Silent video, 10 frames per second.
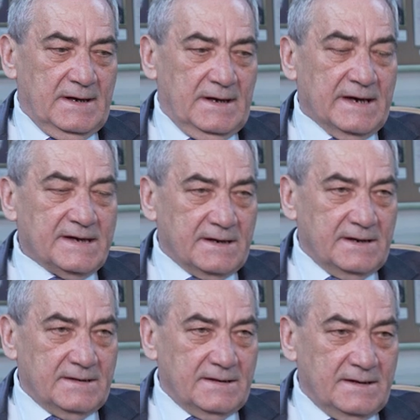
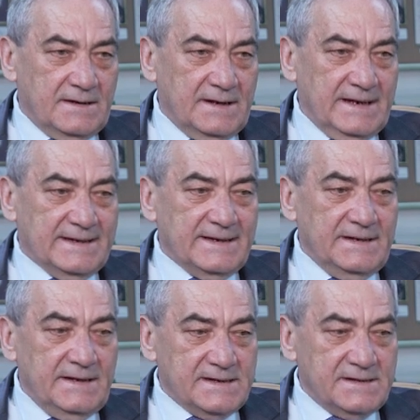Арктика это
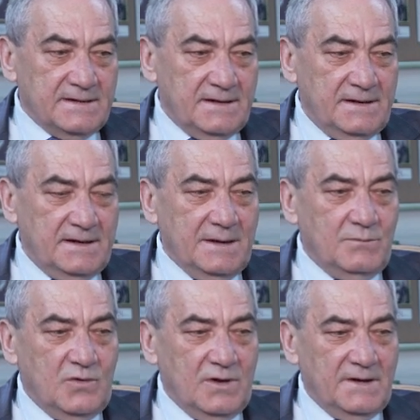есть
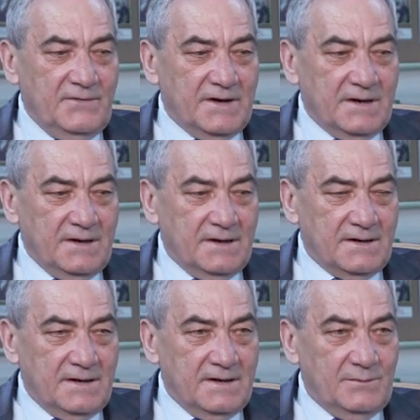наиболее
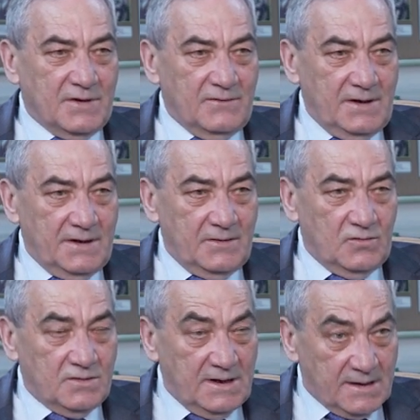вероятное направление
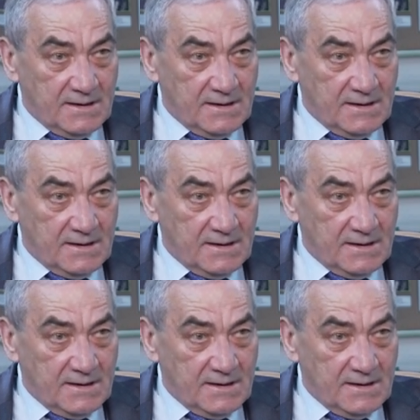удара